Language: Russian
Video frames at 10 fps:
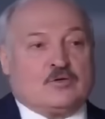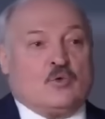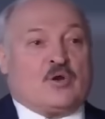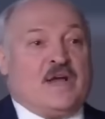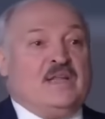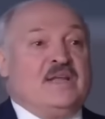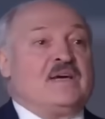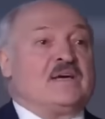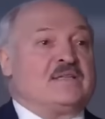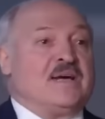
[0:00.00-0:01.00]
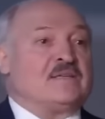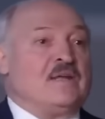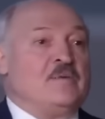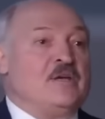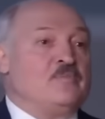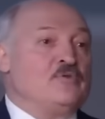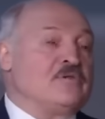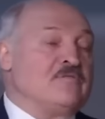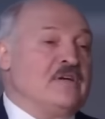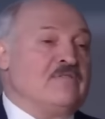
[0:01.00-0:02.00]
Украина никогда с нами не
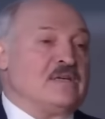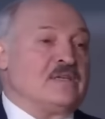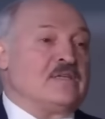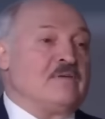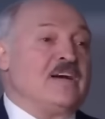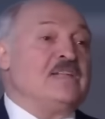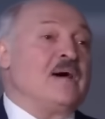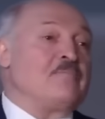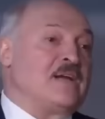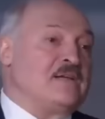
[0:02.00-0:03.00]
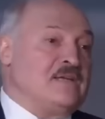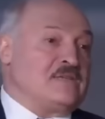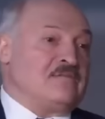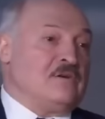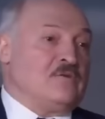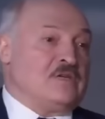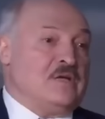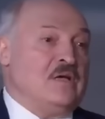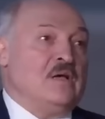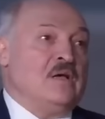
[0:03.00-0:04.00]
будет воевать. Эта война продлится, Володя,
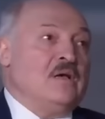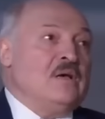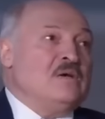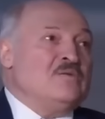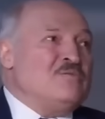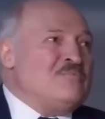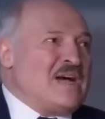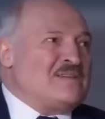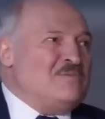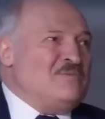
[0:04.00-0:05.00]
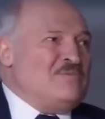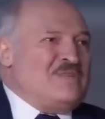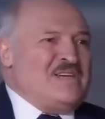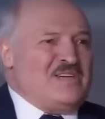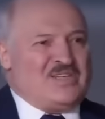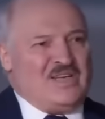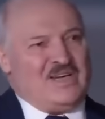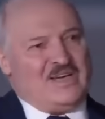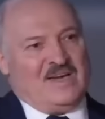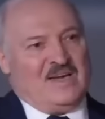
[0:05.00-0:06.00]
ну максимум
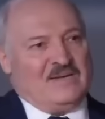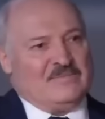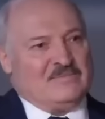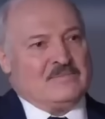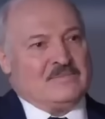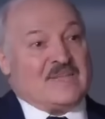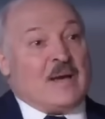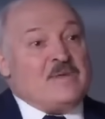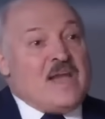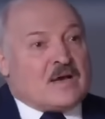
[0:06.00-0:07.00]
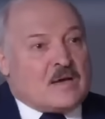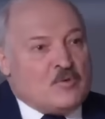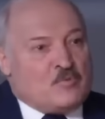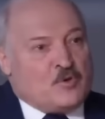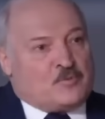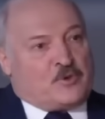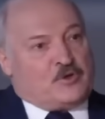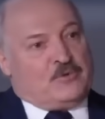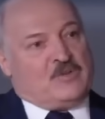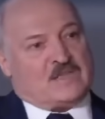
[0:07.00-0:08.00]
3-4 дня. Там некому будет
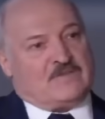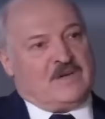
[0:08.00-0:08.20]
против нас